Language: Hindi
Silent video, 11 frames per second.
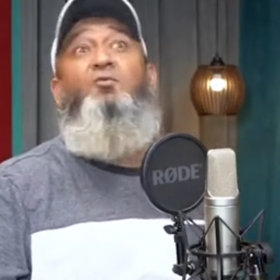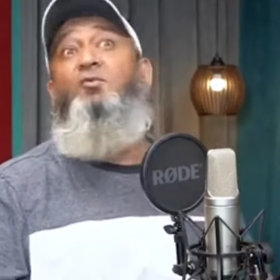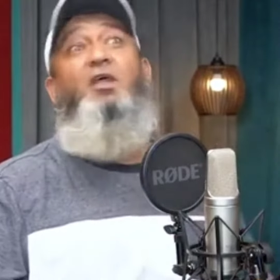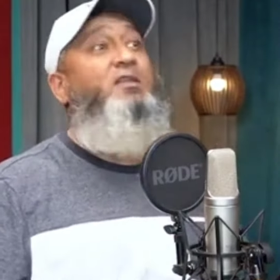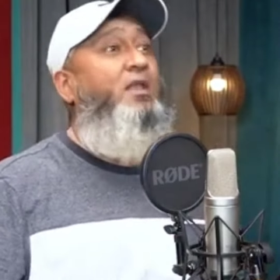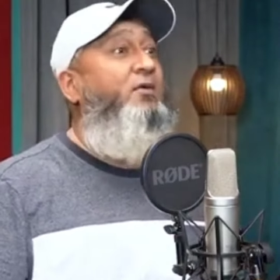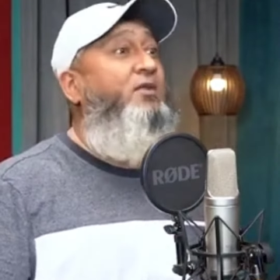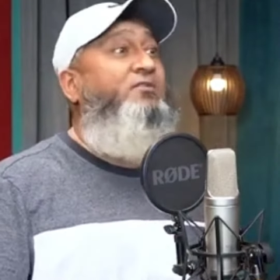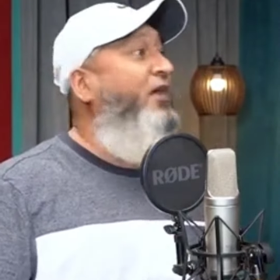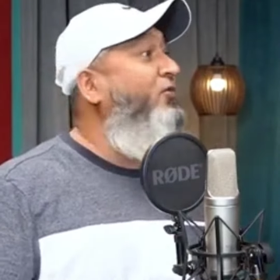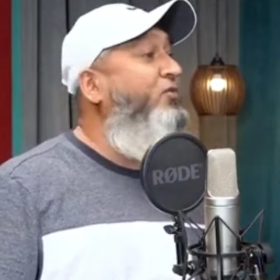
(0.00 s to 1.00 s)
हूँ देखते हुए
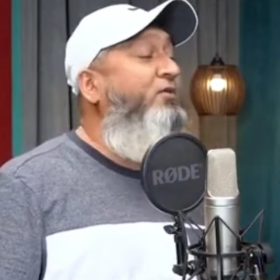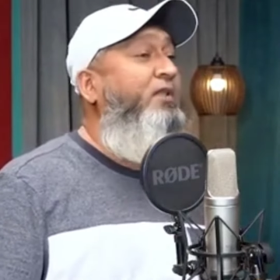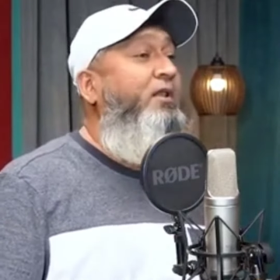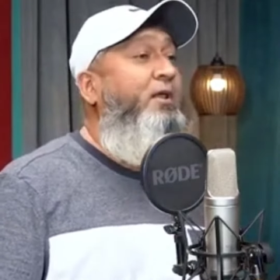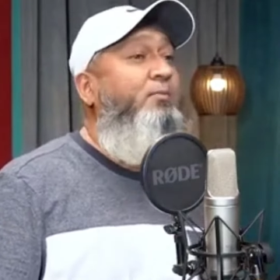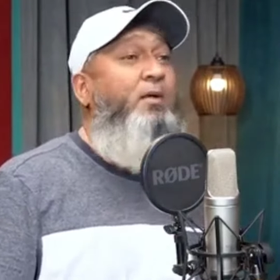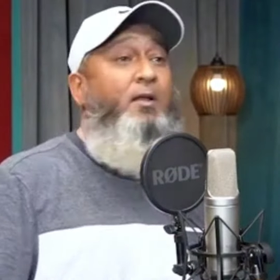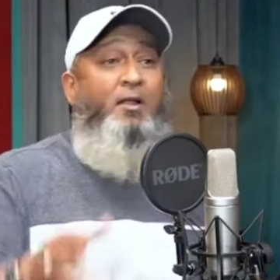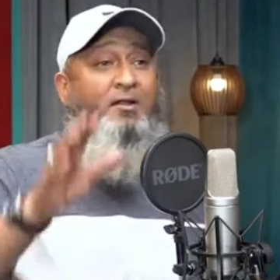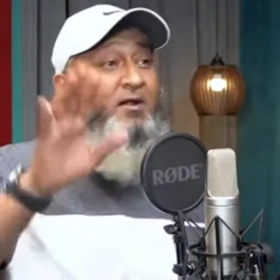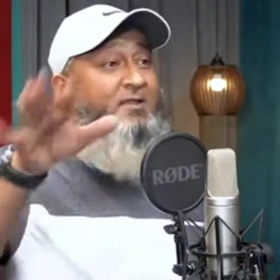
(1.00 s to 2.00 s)
अनजान होते हुए चले गए
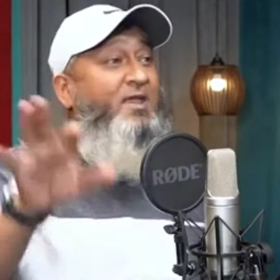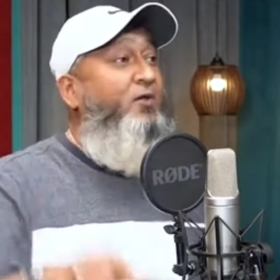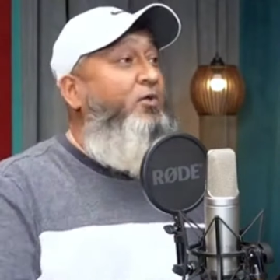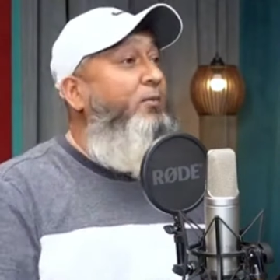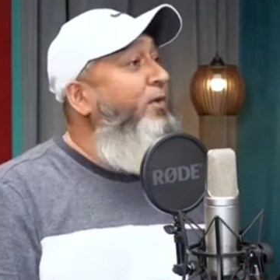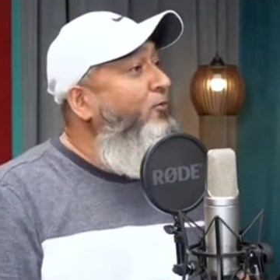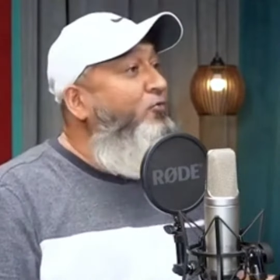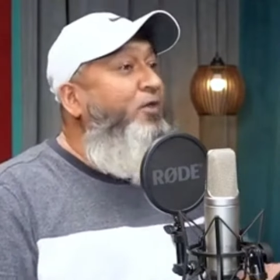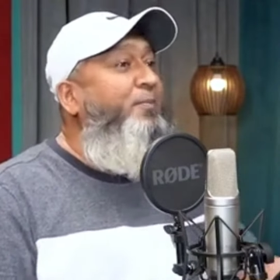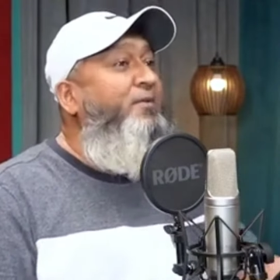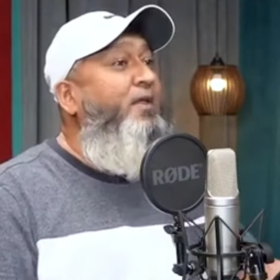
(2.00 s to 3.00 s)
लड़के का बोला भैया
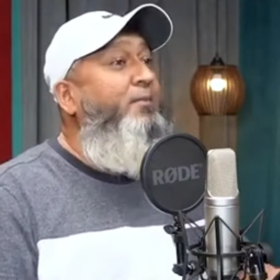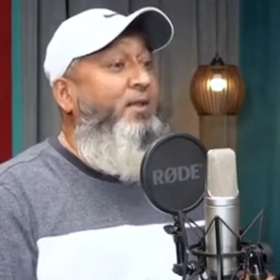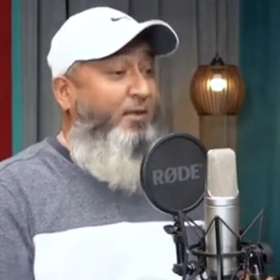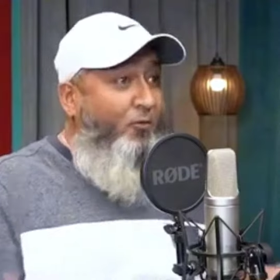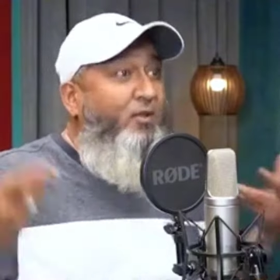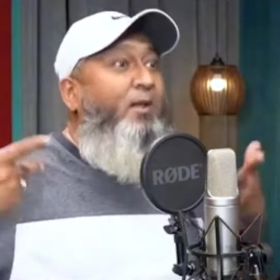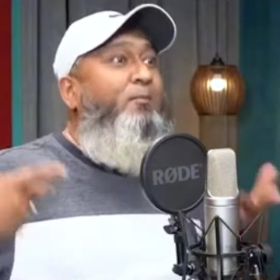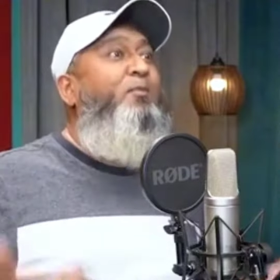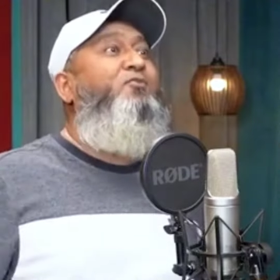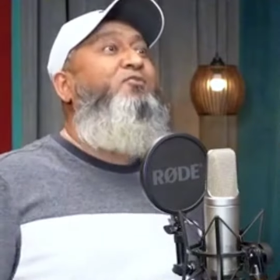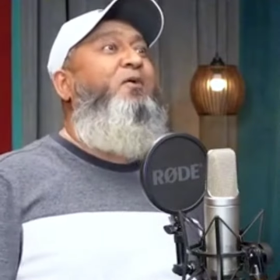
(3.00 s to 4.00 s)
तुझे पचा मैंने कहा गुलाम
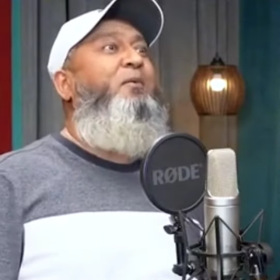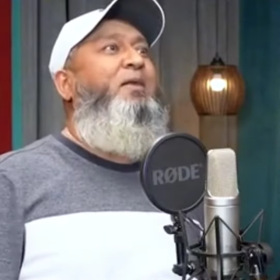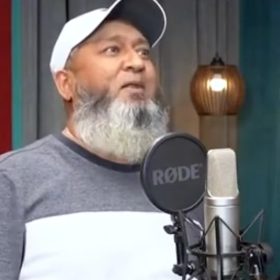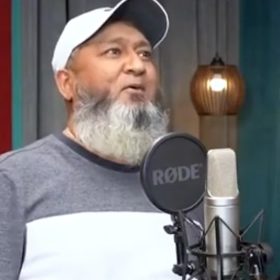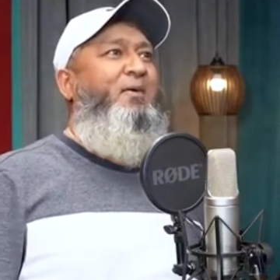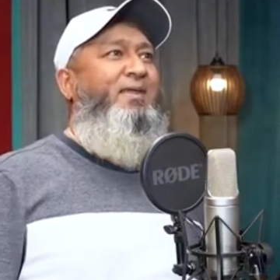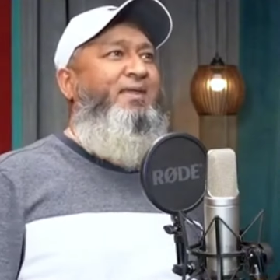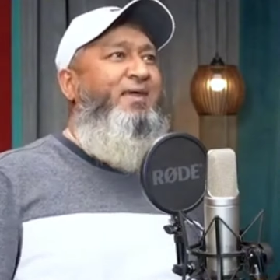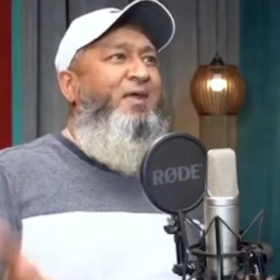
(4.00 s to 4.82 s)
में मुस्तफा बैठा हुआ भाई